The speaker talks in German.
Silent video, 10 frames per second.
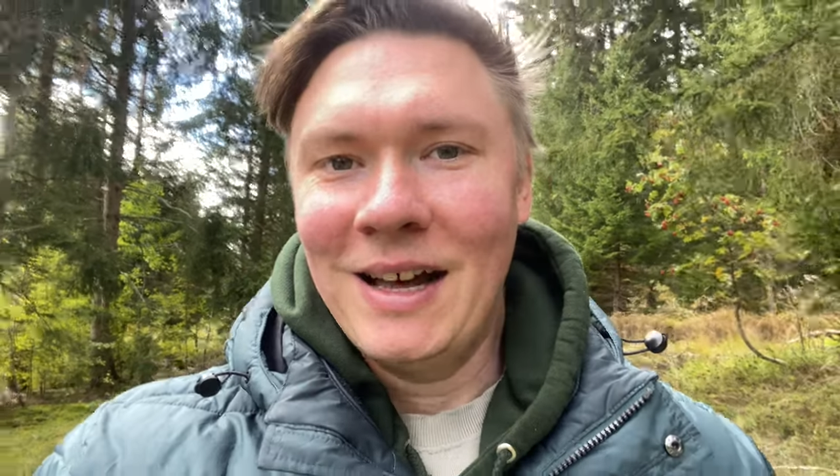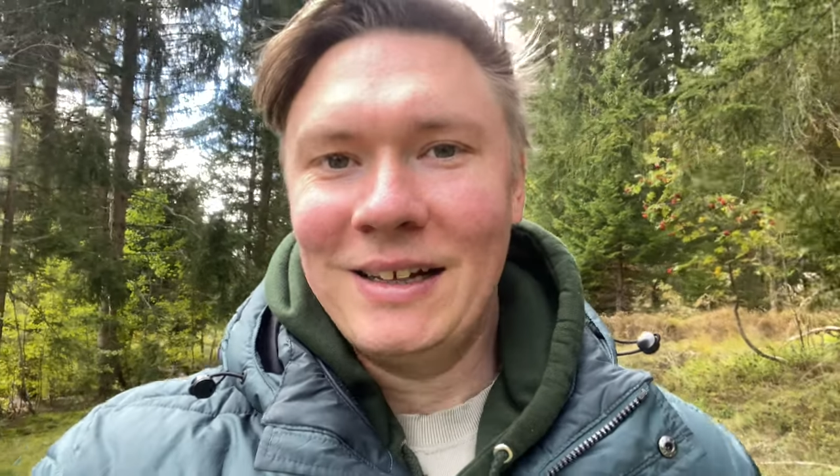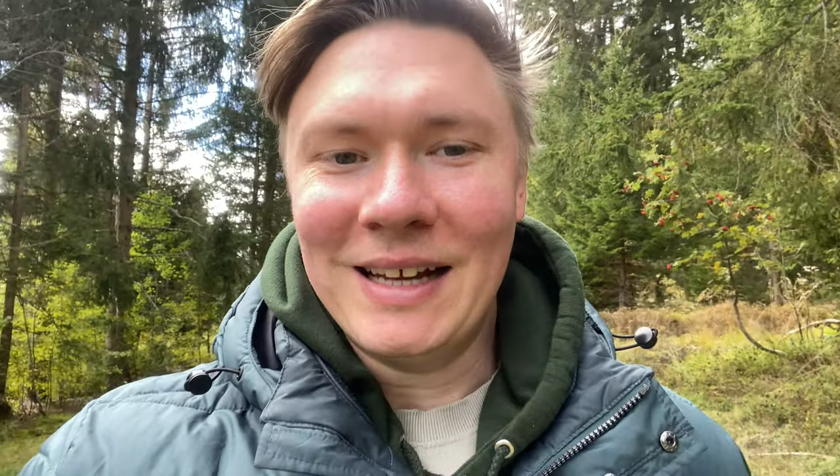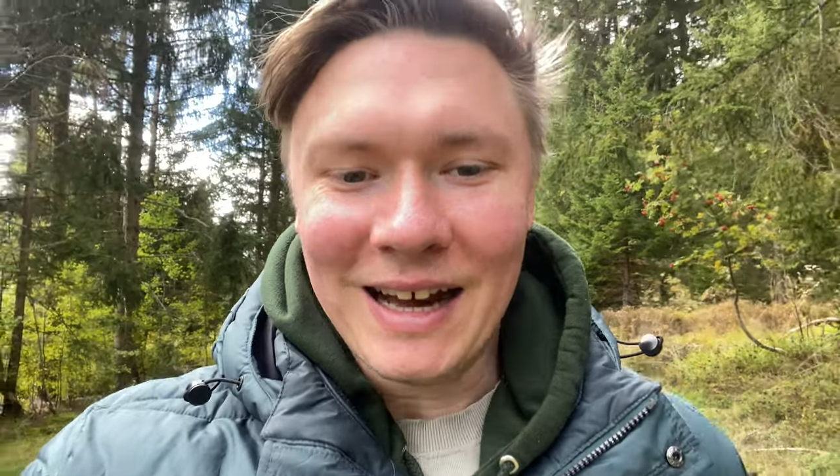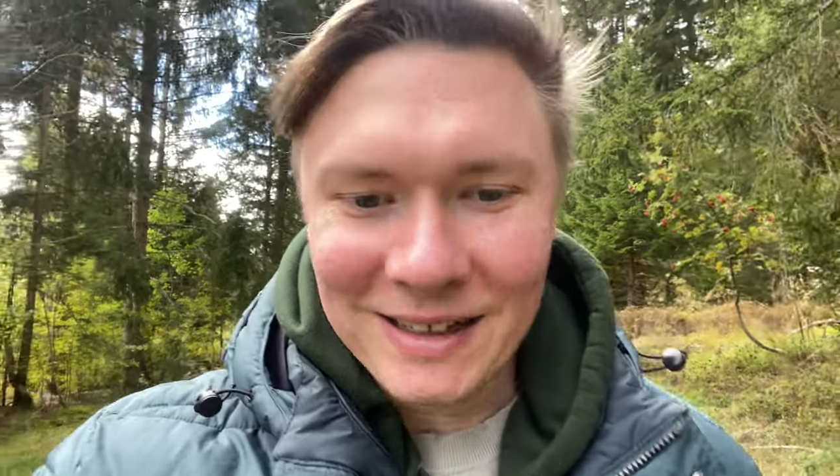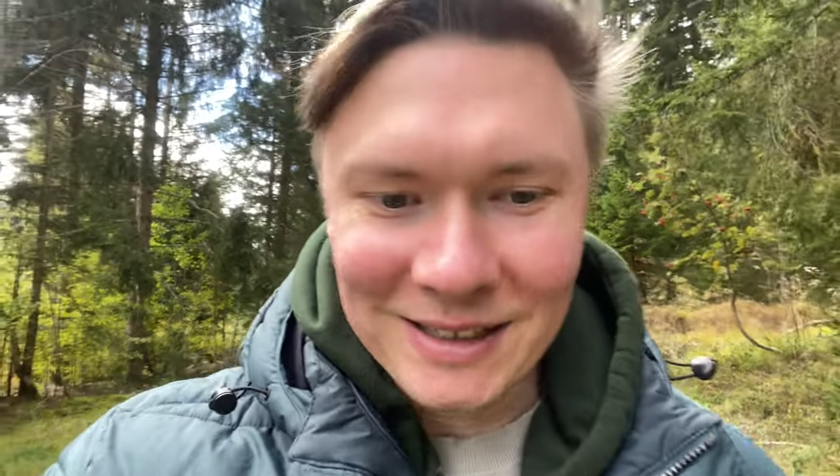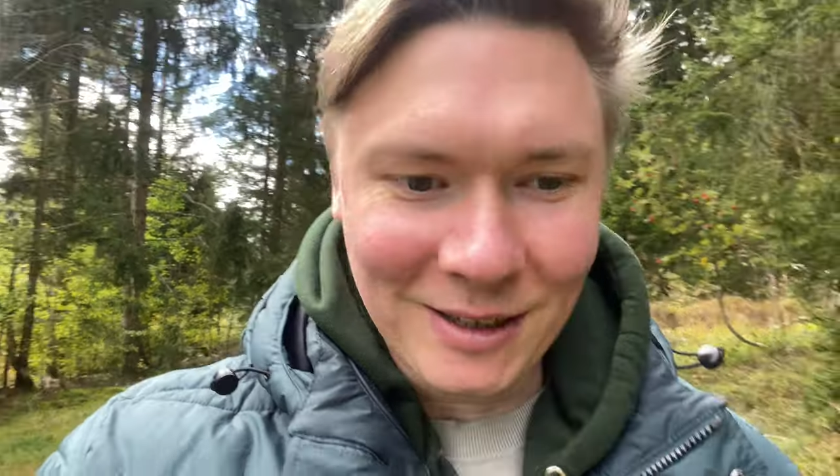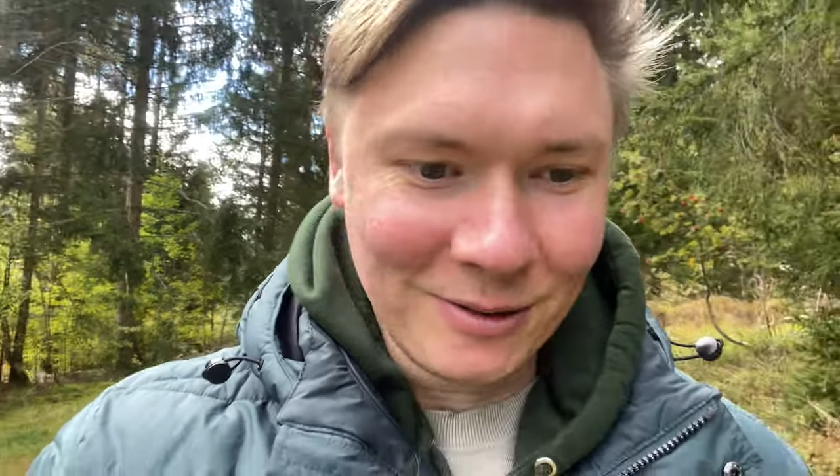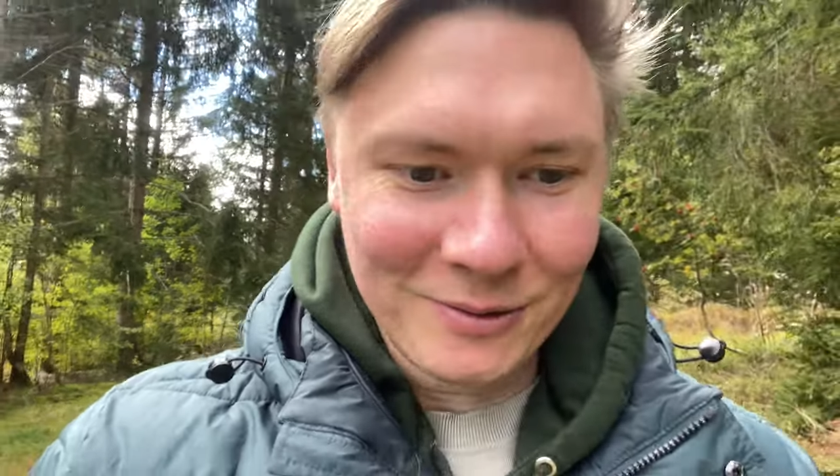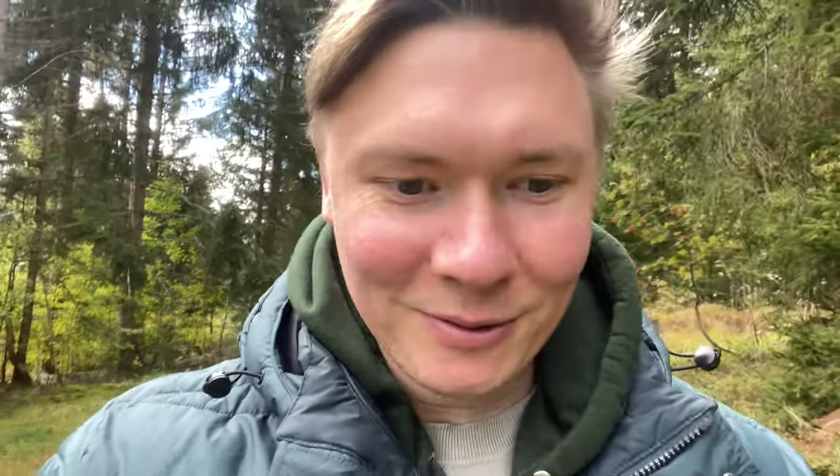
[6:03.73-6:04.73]

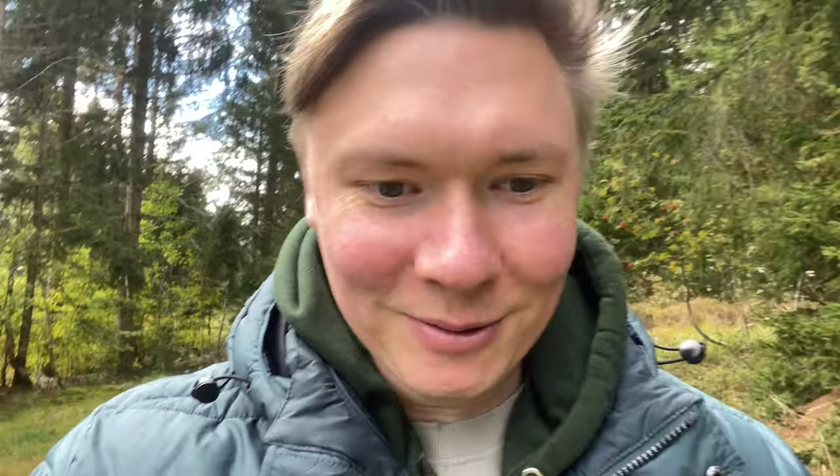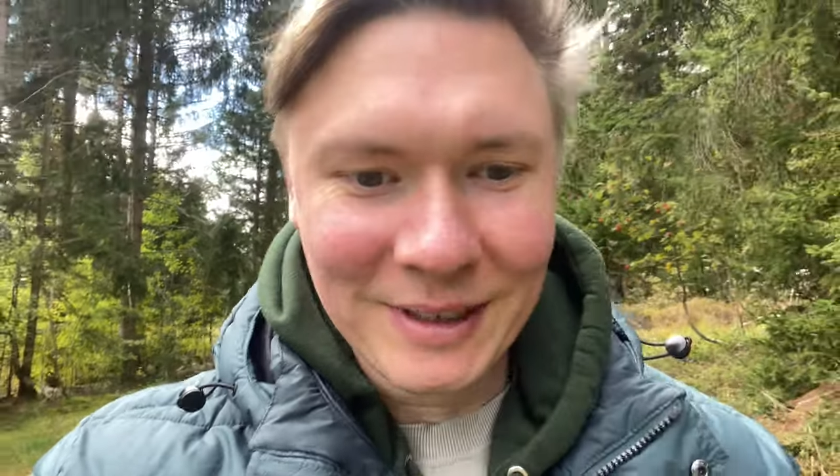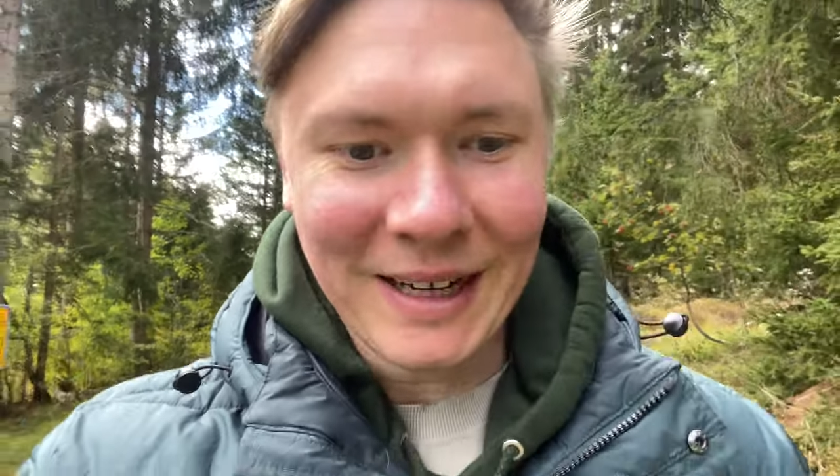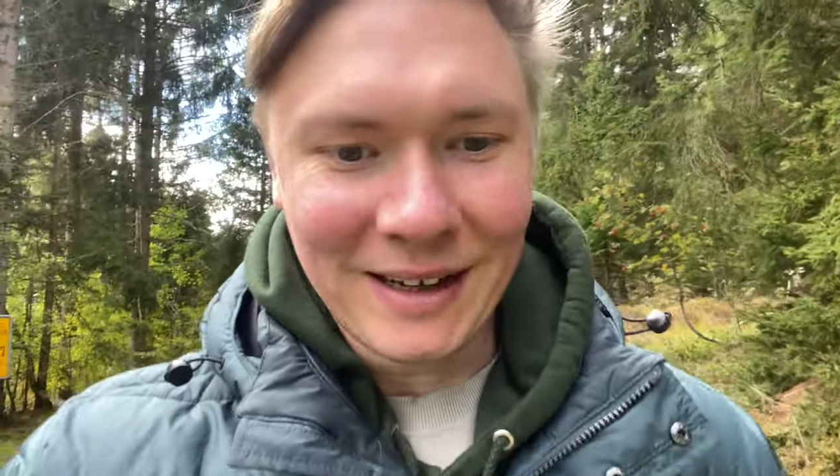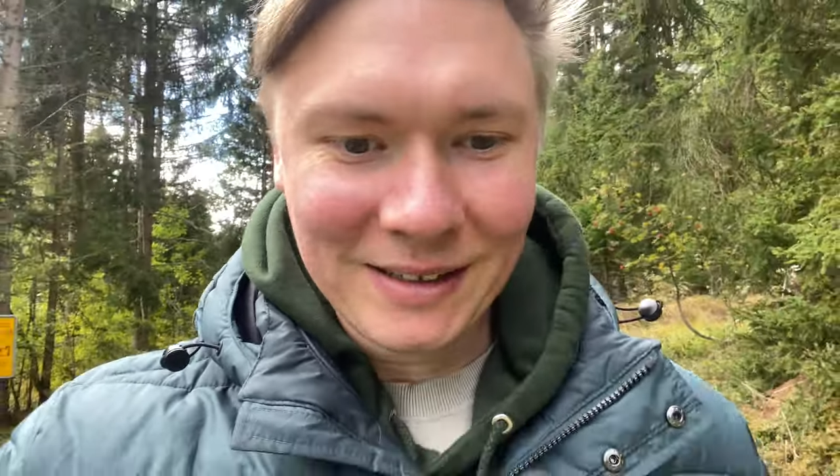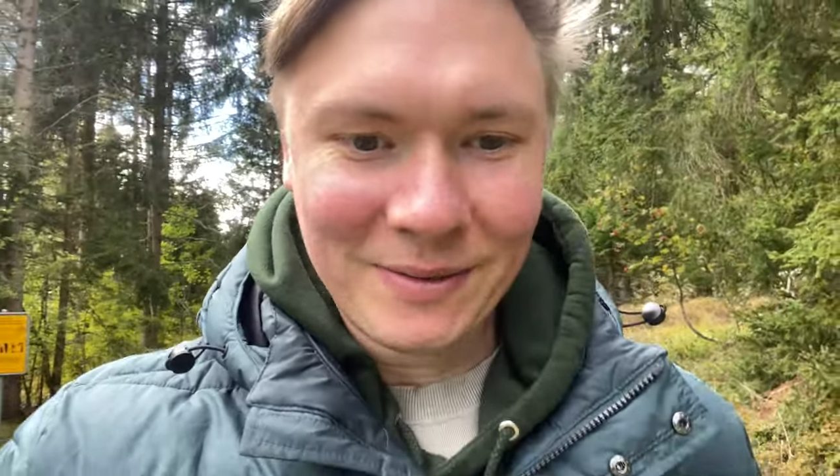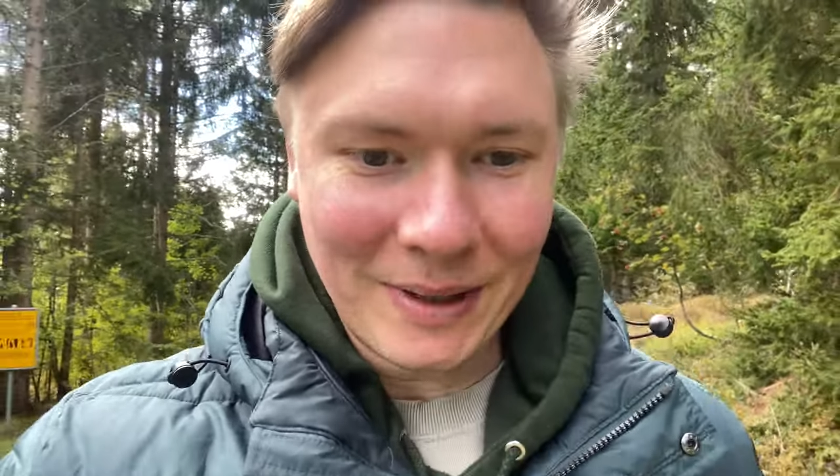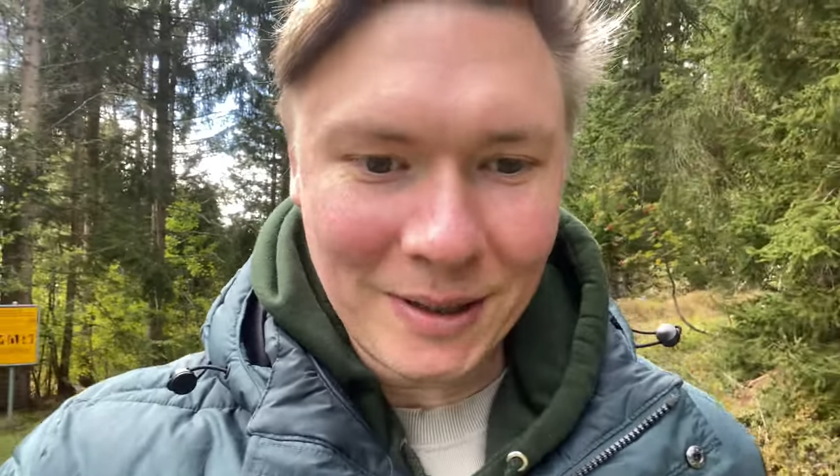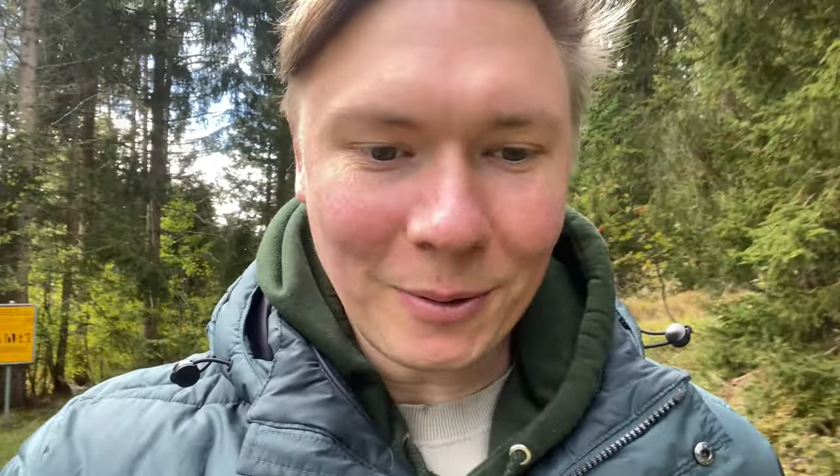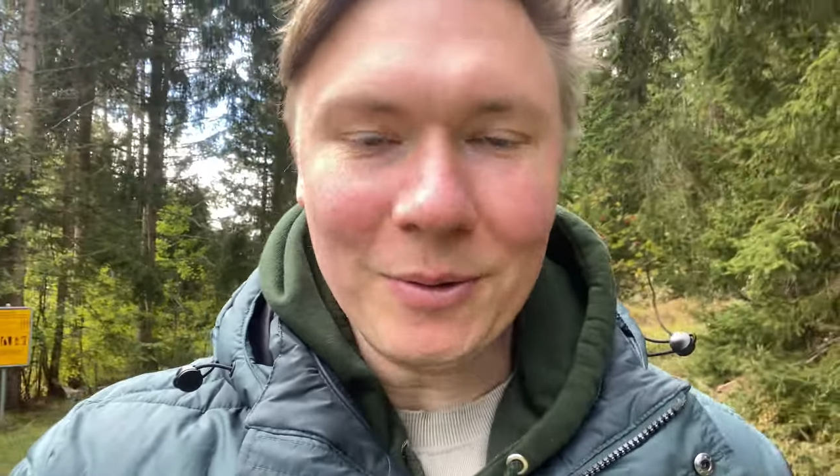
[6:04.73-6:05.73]
Tagesausflug,
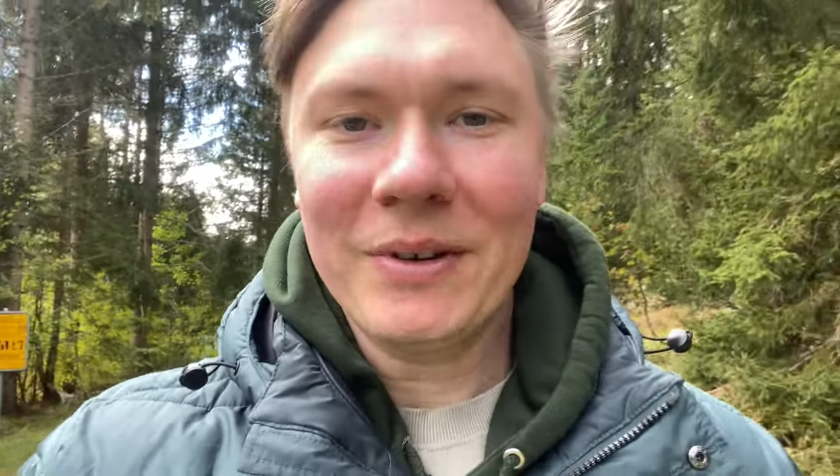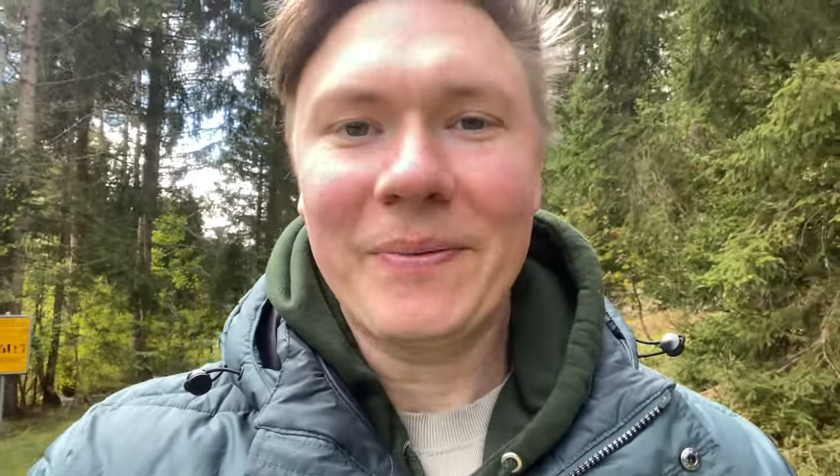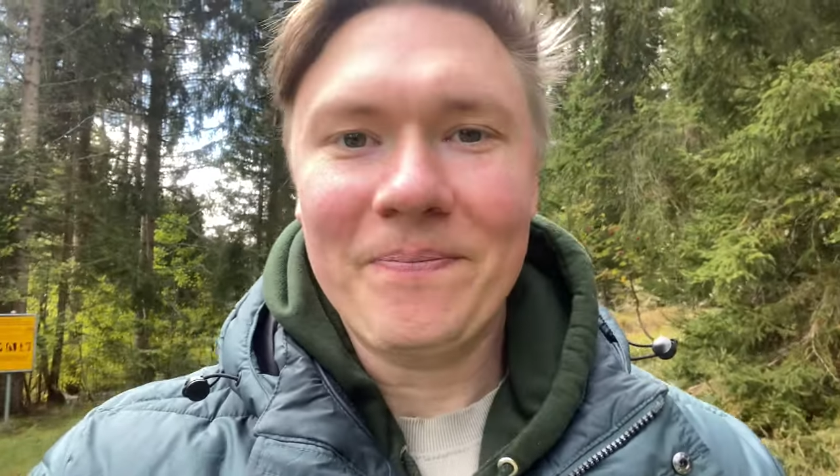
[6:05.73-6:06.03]
Tageswanderung